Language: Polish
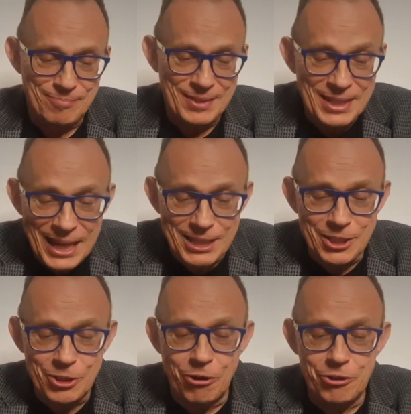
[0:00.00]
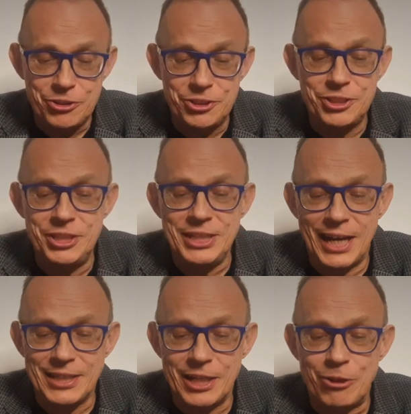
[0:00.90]
Jeden gość
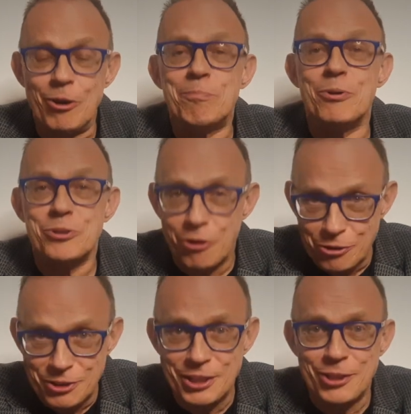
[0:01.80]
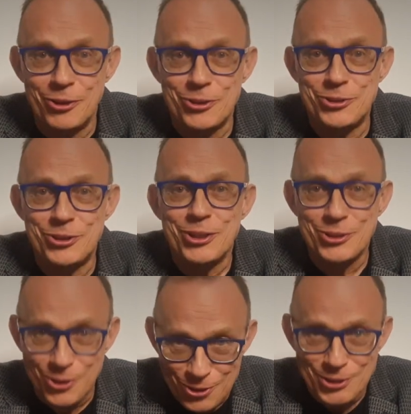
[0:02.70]
dnia tego porządnie dość
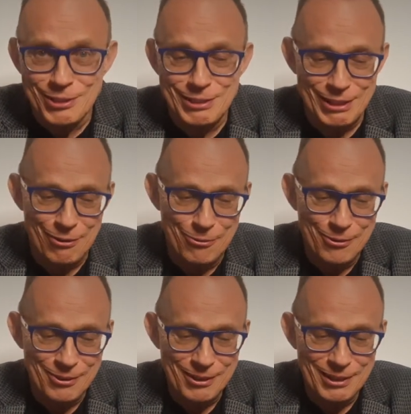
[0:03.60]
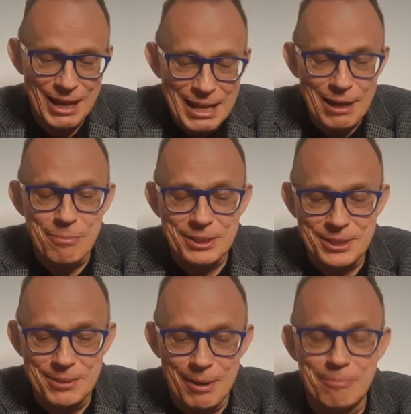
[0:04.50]
skorzystał. Na
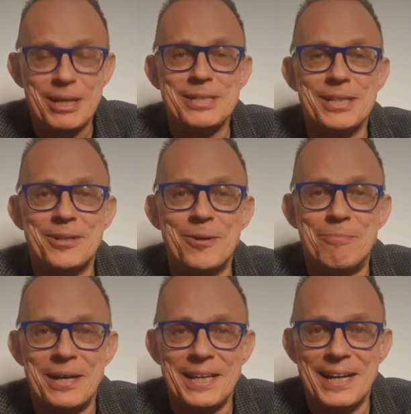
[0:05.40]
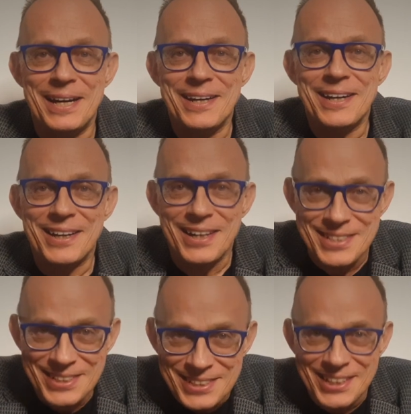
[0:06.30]
myśli mam naszego pana
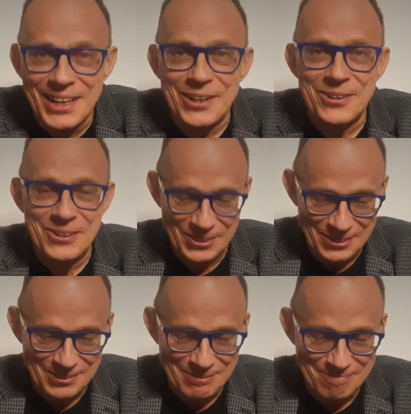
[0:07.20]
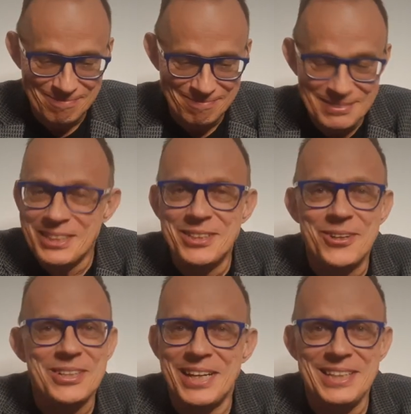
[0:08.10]
Kaczyńskiego. Nikt
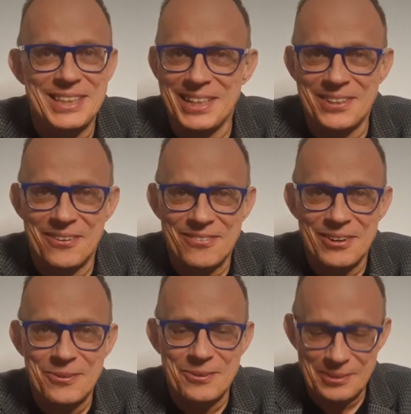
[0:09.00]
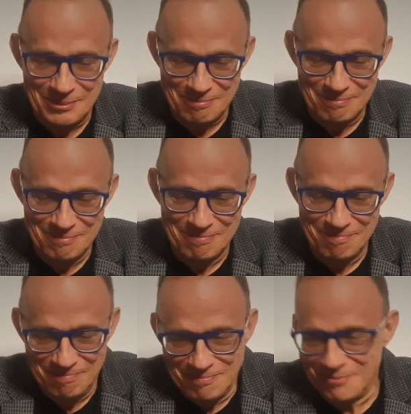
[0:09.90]
go nie internował.
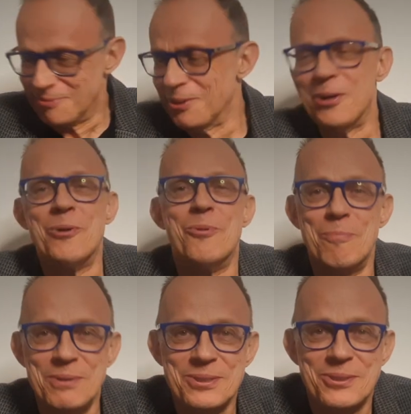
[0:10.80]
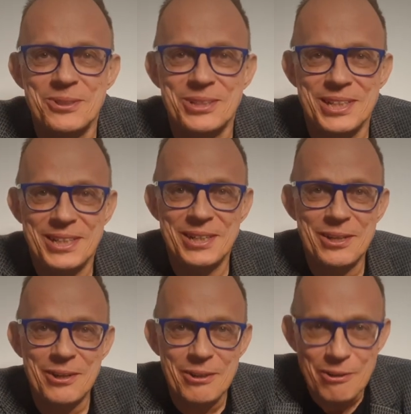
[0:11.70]
Chłopisko się
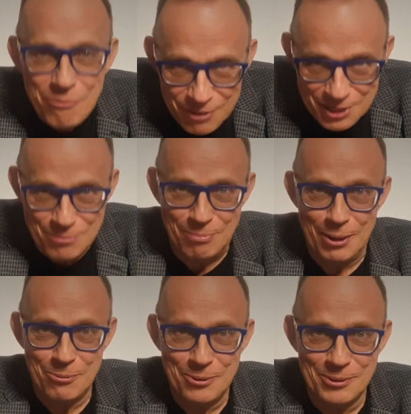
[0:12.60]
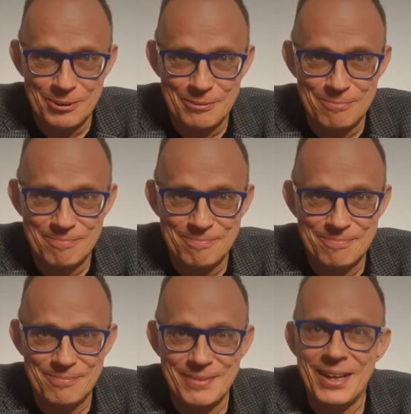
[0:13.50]
wyspał.
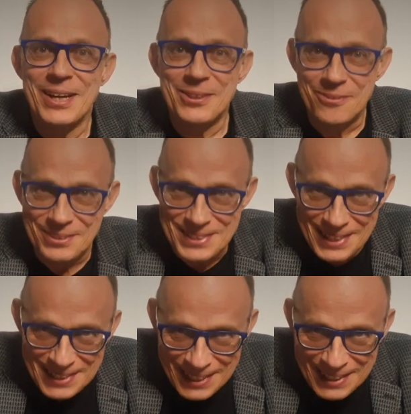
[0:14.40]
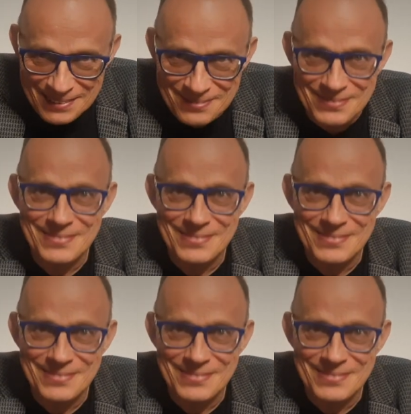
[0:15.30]
Do widzenia.